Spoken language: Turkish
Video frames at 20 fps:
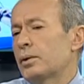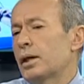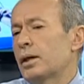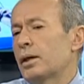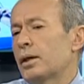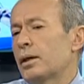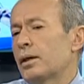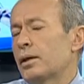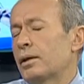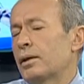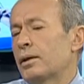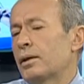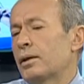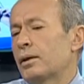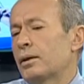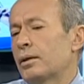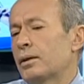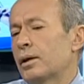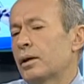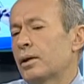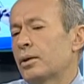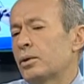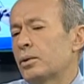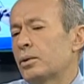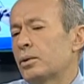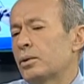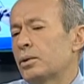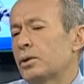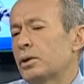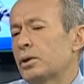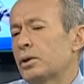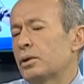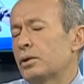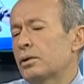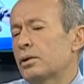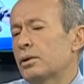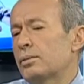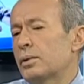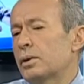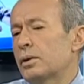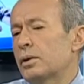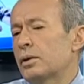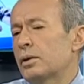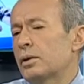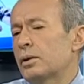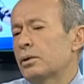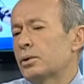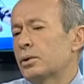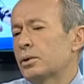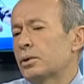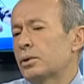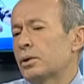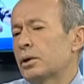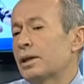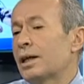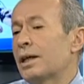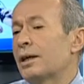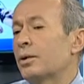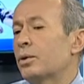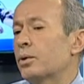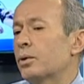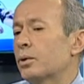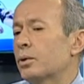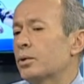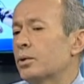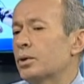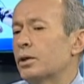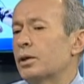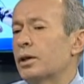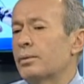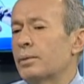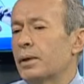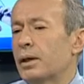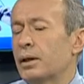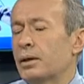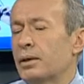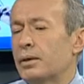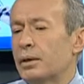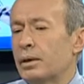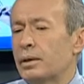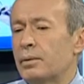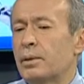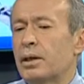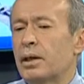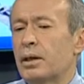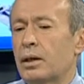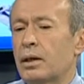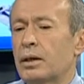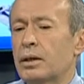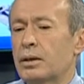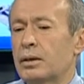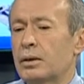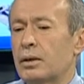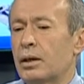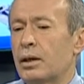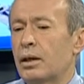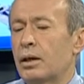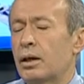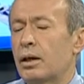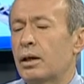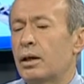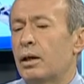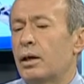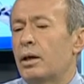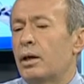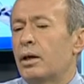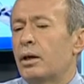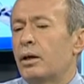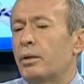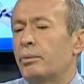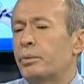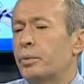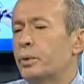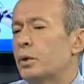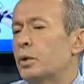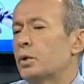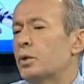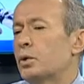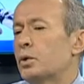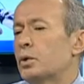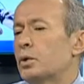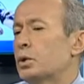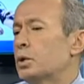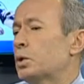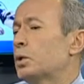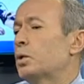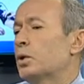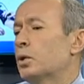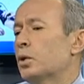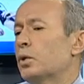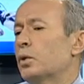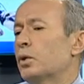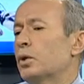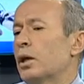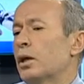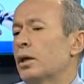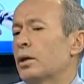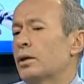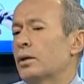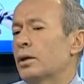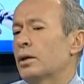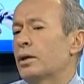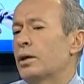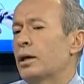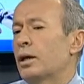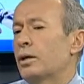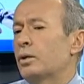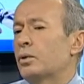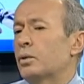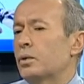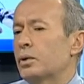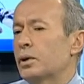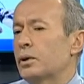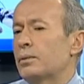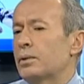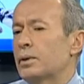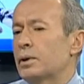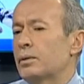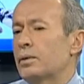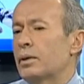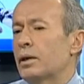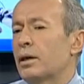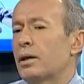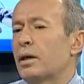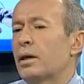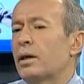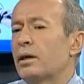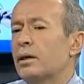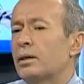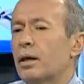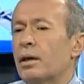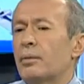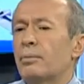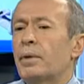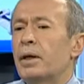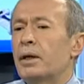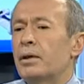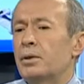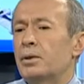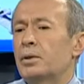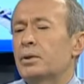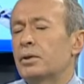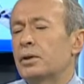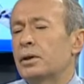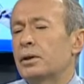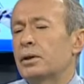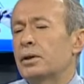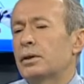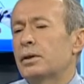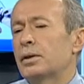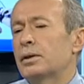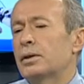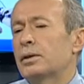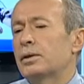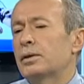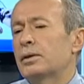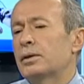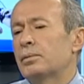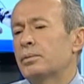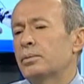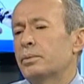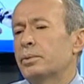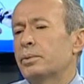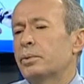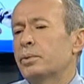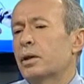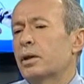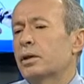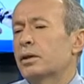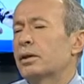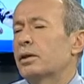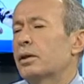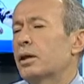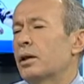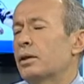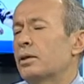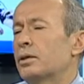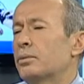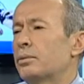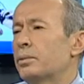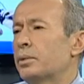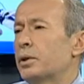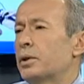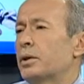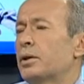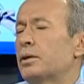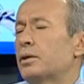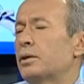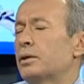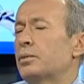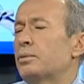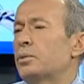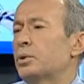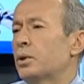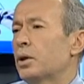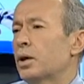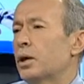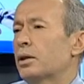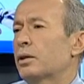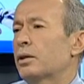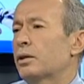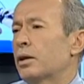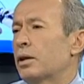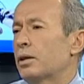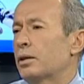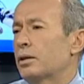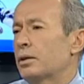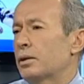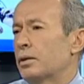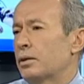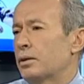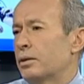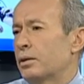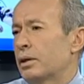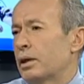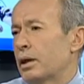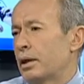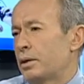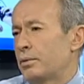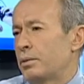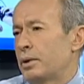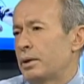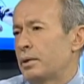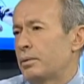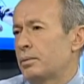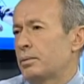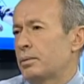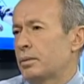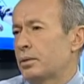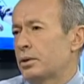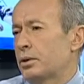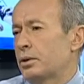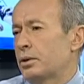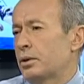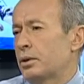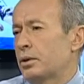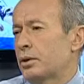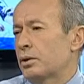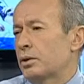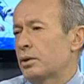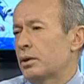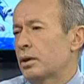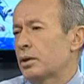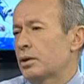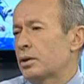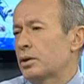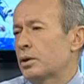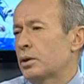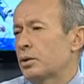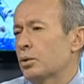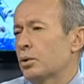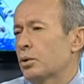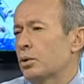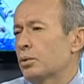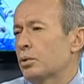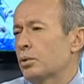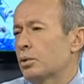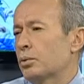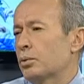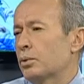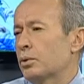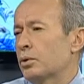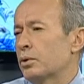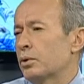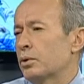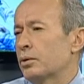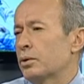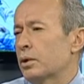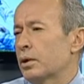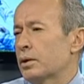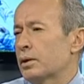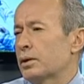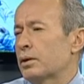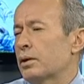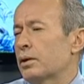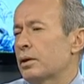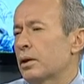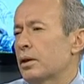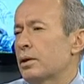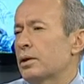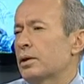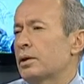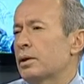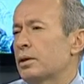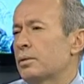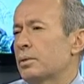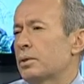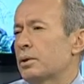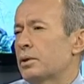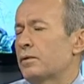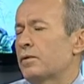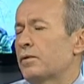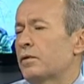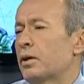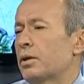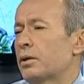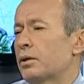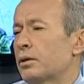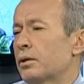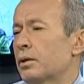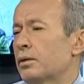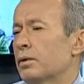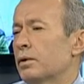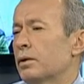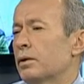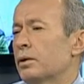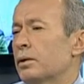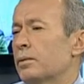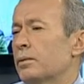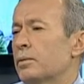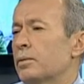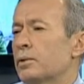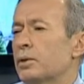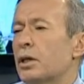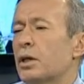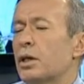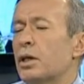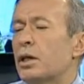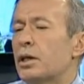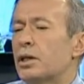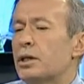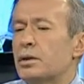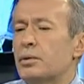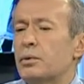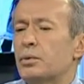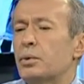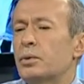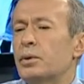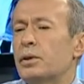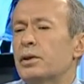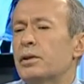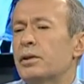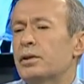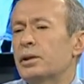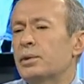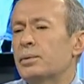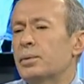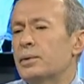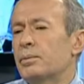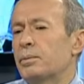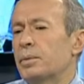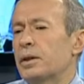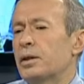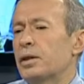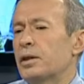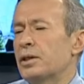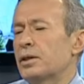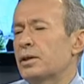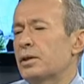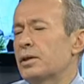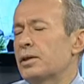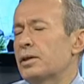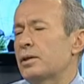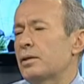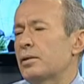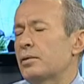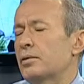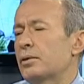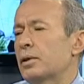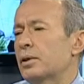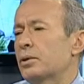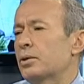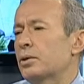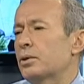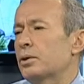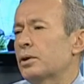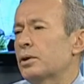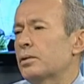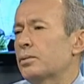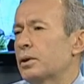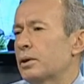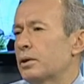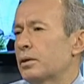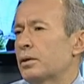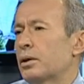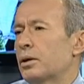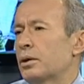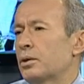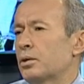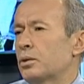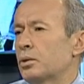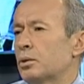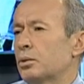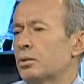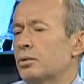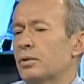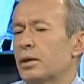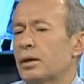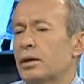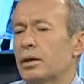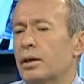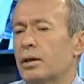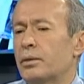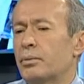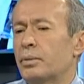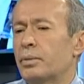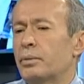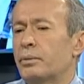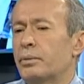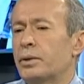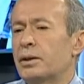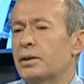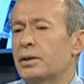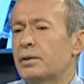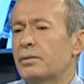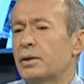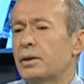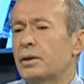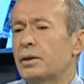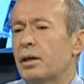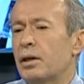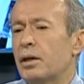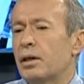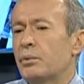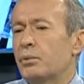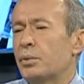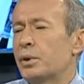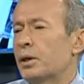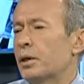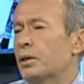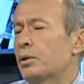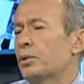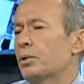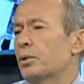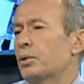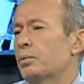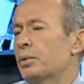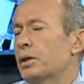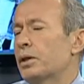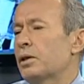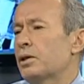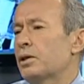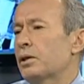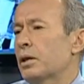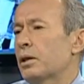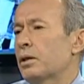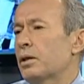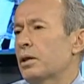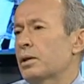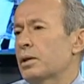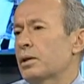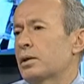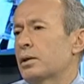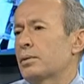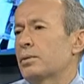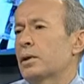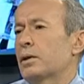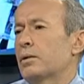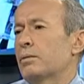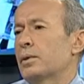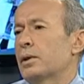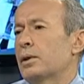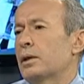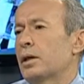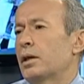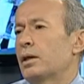Yani e, radyoloji tabii ki şöyle yani görüntüleme diyelim ki hasta bugün şu konularda eğer ülkemizde ya, ya ben şöyle yere gittim bu atlandı buraya gittim şu atlandı yani benim işte kanser olduğumu aslında kanserim için farkına varılamamış. Şimdi bunların tabii birkaç tane sebebi var. Türkiye'de bir iki tane sorun var. Yani bir sefer bir radyolog belli sayıda hasta bakmalı.